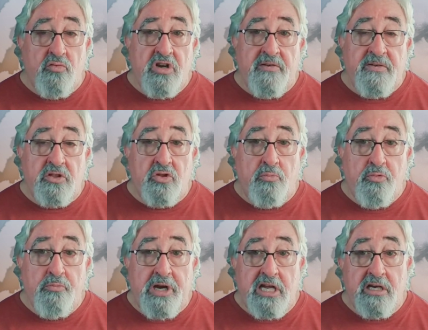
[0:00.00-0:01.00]
un efecto
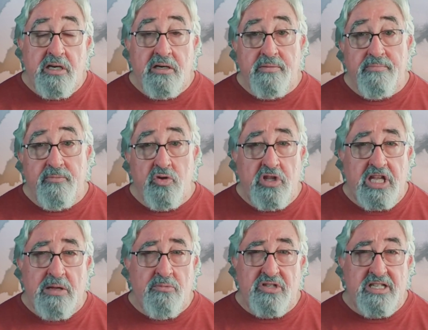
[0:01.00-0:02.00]
boomerang, lo
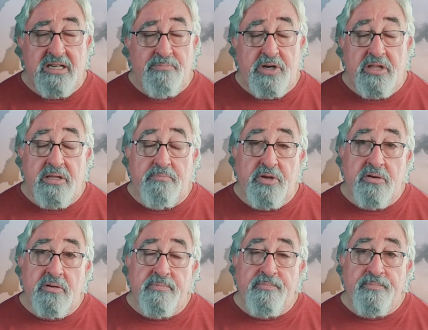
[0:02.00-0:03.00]
dijimos desde el principio,